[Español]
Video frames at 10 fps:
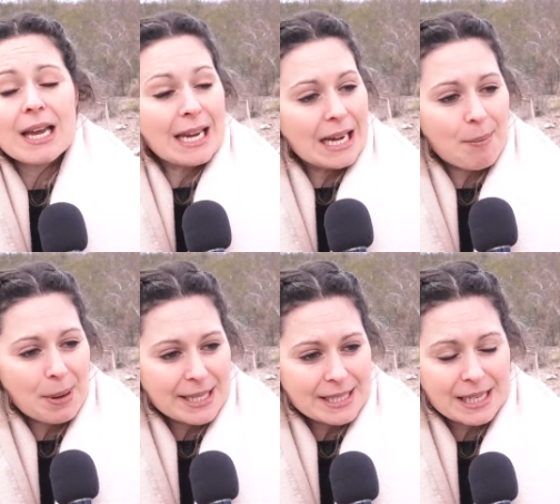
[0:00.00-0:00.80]
y la
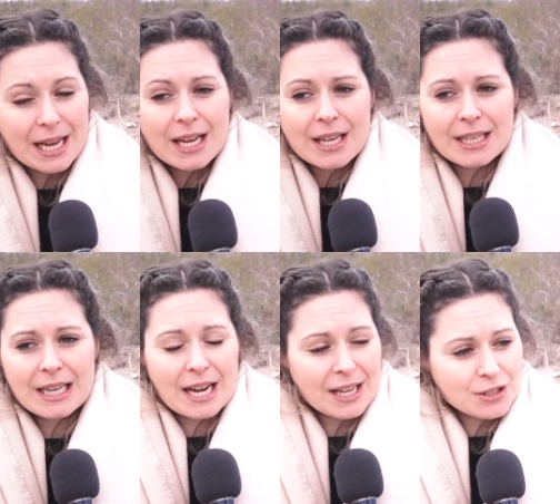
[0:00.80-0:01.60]
prensa y
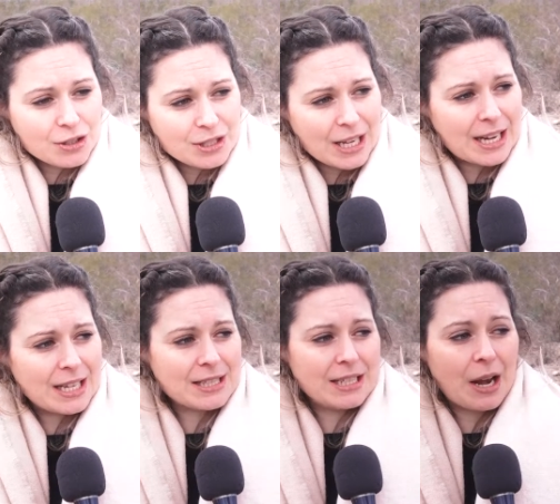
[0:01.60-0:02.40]
las redes
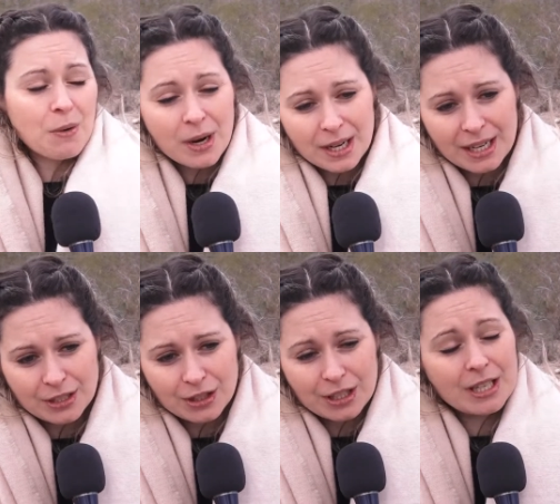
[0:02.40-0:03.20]
sociales y las nuevas
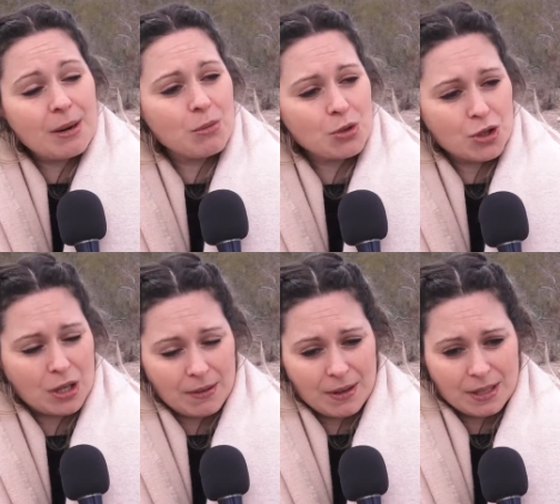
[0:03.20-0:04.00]
generaciones tienen mucho
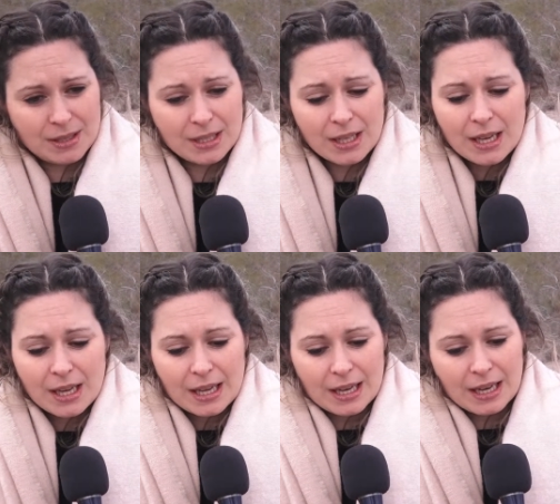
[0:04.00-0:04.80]
que ver. ¿sí?
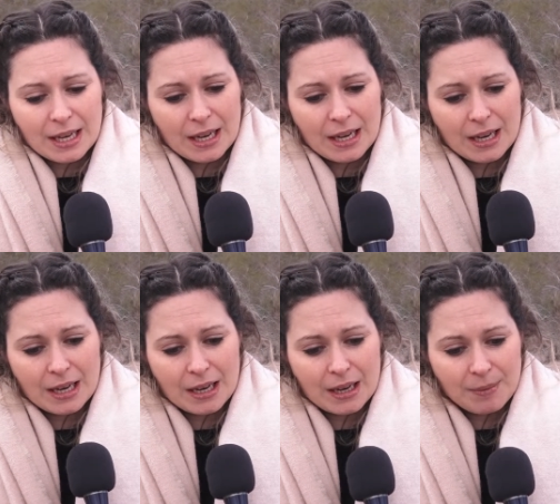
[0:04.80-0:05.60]

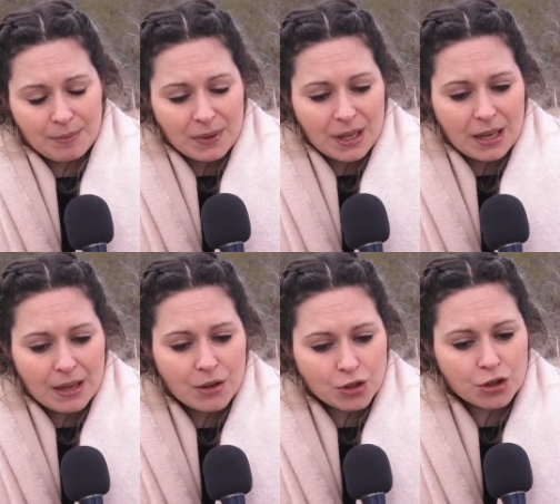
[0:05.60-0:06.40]
Eh,
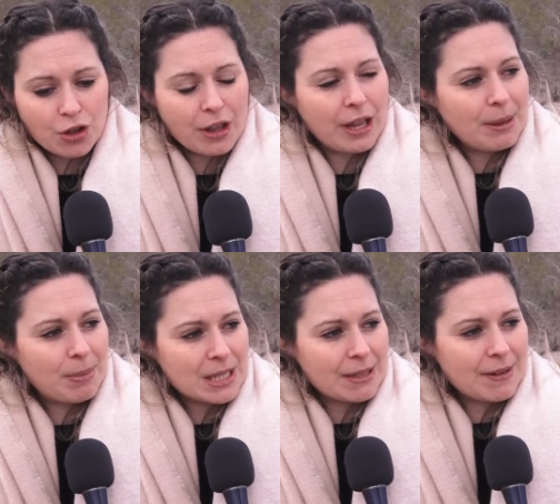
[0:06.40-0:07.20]
nosotros desde el
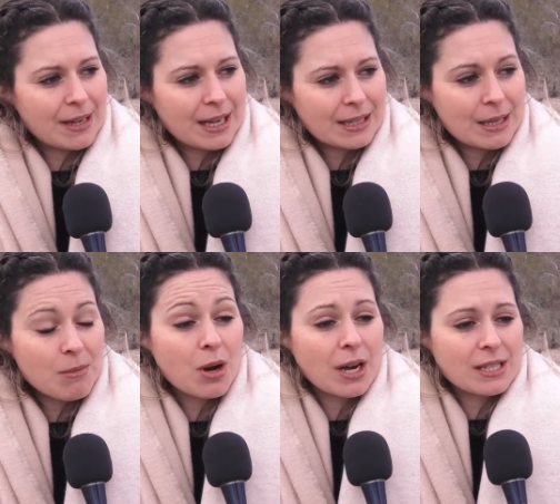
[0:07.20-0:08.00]
IPCBA
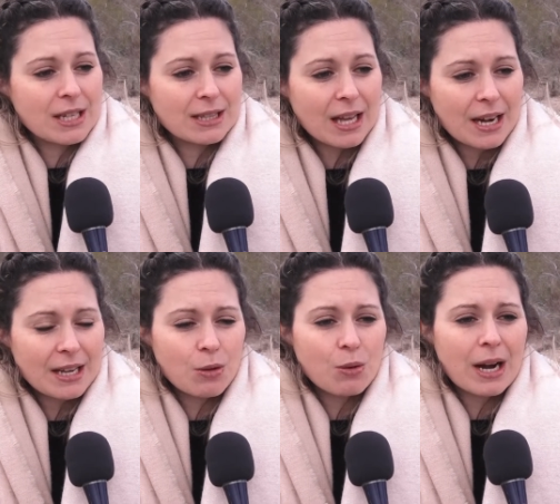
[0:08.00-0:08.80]
tenemos que resaltar
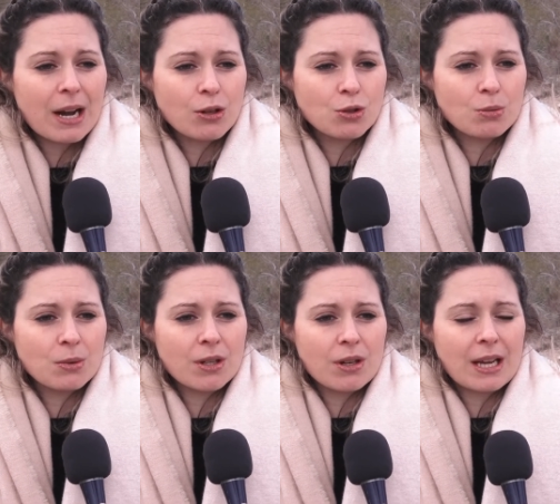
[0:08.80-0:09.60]
y educar al
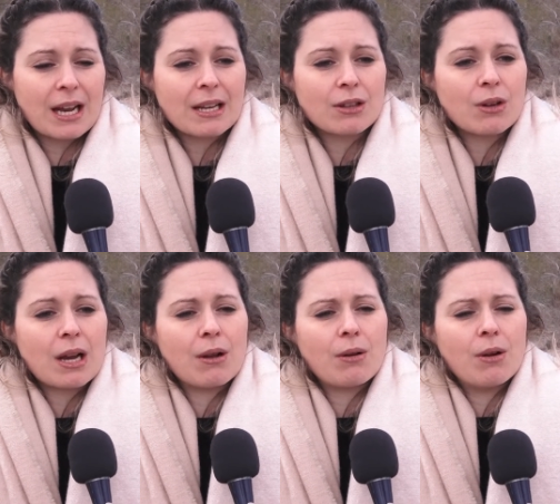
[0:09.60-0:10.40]
consumidor de carne todos
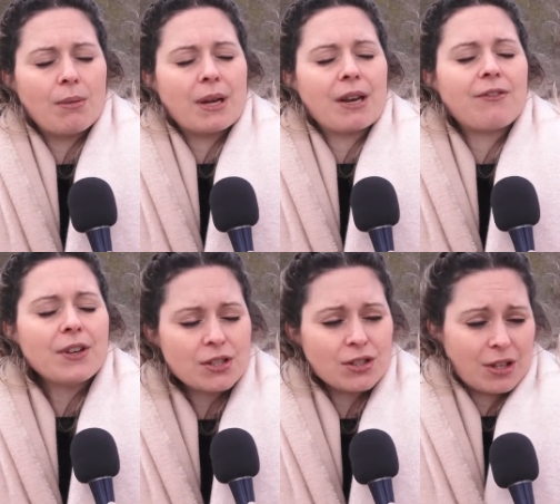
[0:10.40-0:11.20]
los
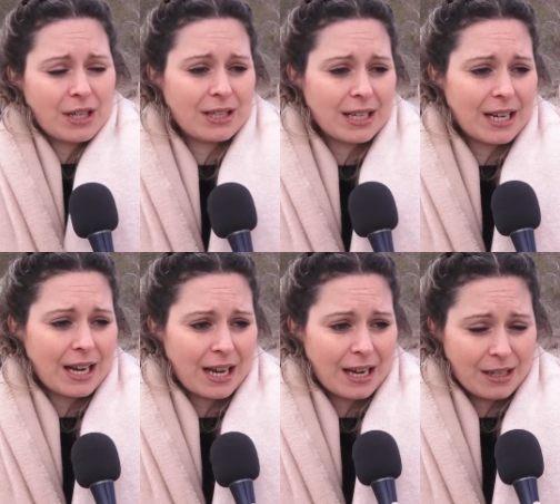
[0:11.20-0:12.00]
beneficios que tiene
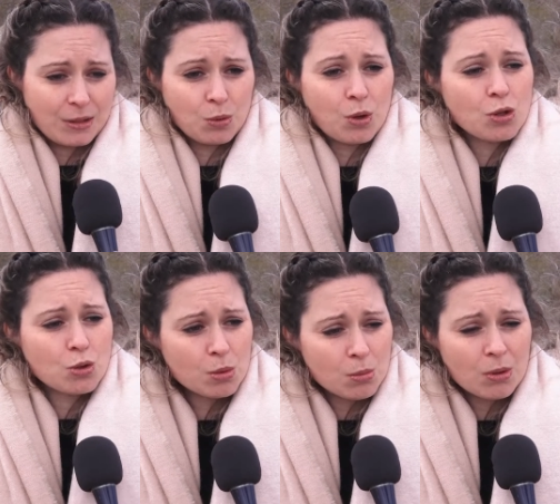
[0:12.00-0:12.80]
la carne, su
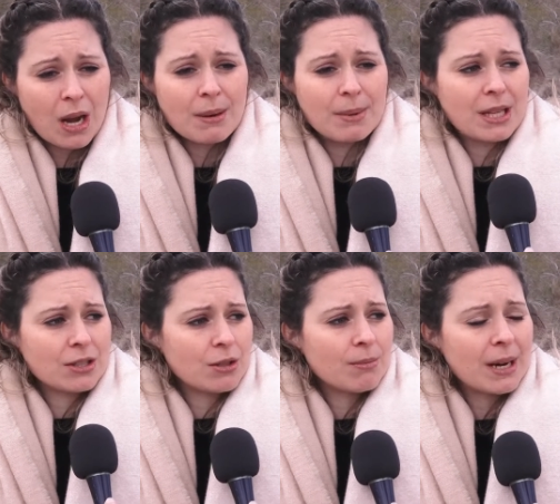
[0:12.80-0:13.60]
consumo, una
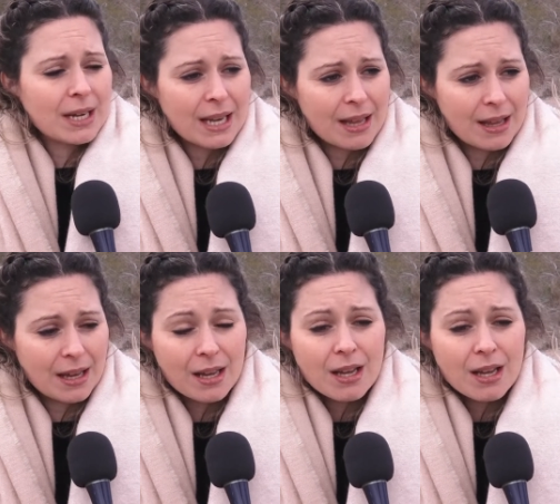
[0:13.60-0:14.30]
alimentación variada.